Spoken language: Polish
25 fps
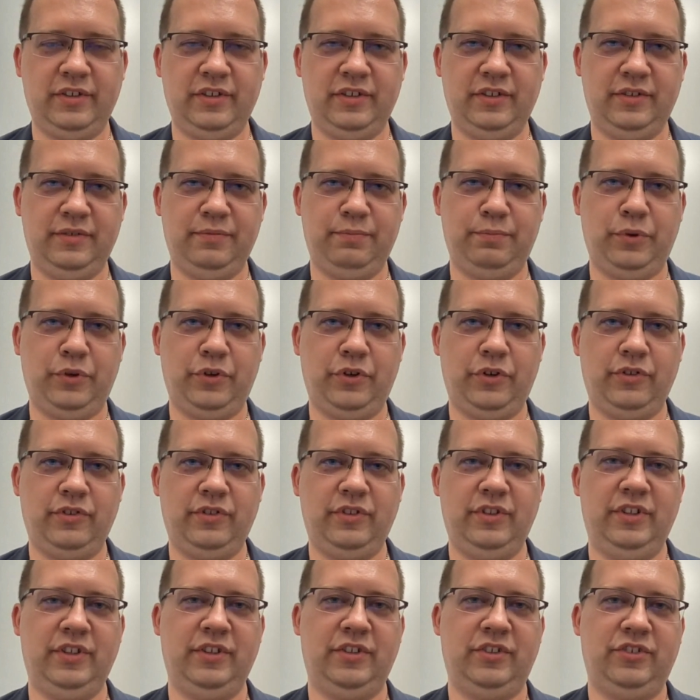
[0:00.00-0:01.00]

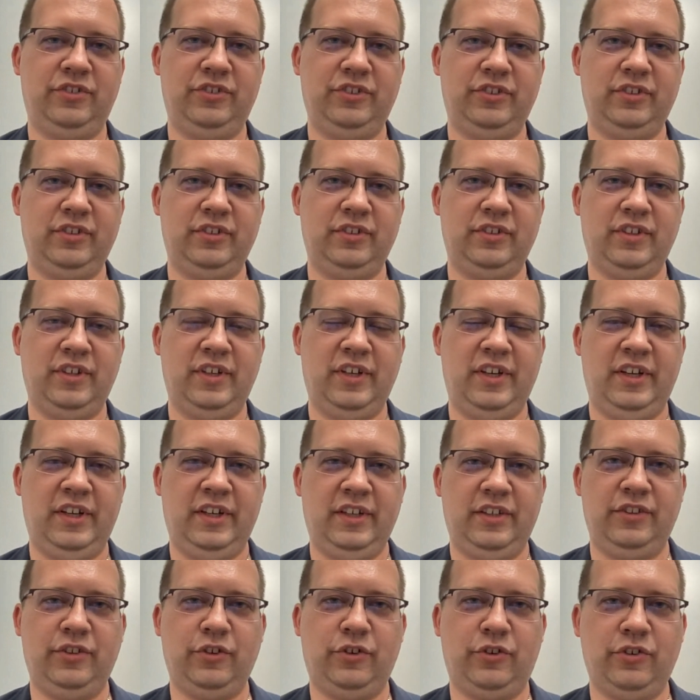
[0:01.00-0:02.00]
poronnych, czy
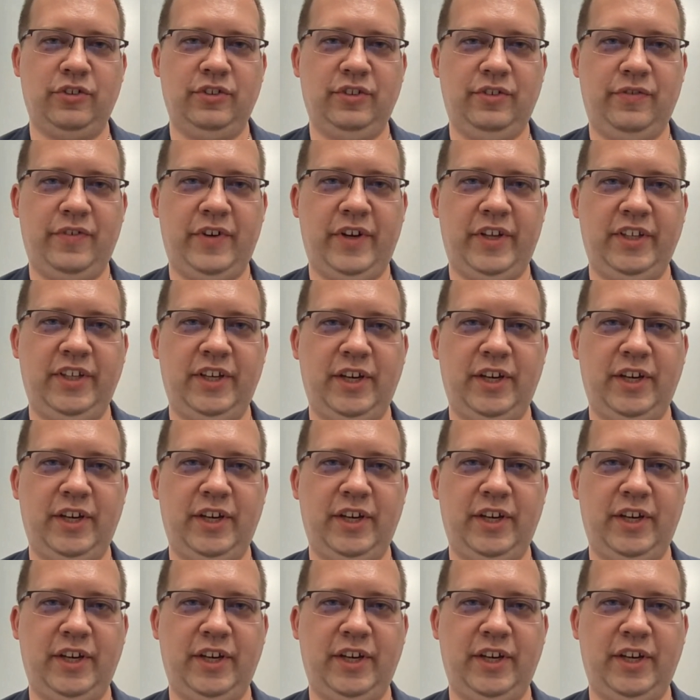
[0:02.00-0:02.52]
dokonywanie